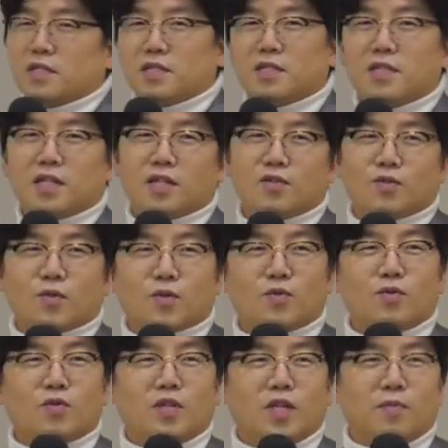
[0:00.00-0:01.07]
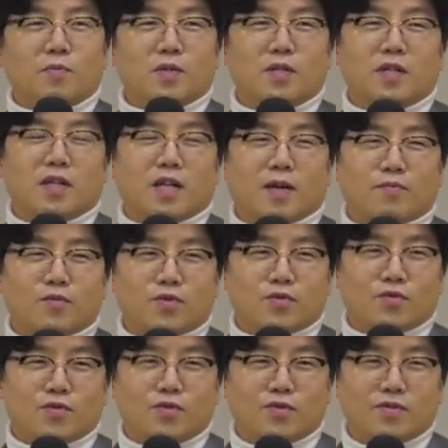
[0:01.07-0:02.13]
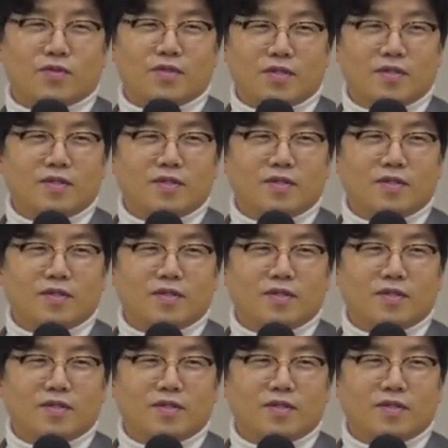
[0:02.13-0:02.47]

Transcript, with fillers: 지지난주 수능을 이틀 앞둔